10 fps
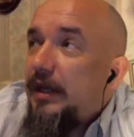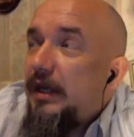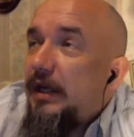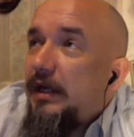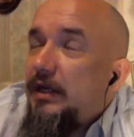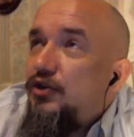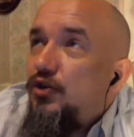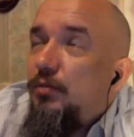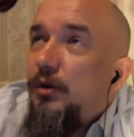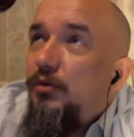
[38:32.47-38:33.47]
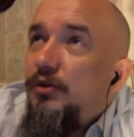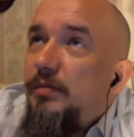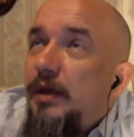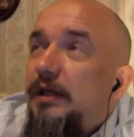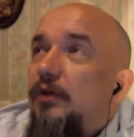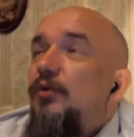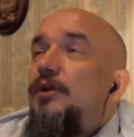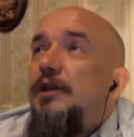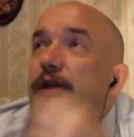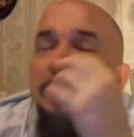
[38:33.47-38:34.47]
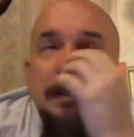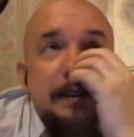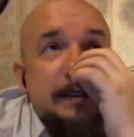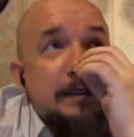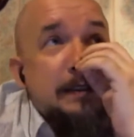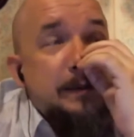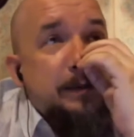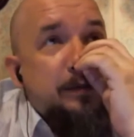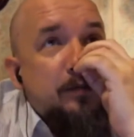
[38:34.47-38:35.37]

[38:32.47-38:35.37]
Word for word: а, Еще был у тебя такой интересный тезис –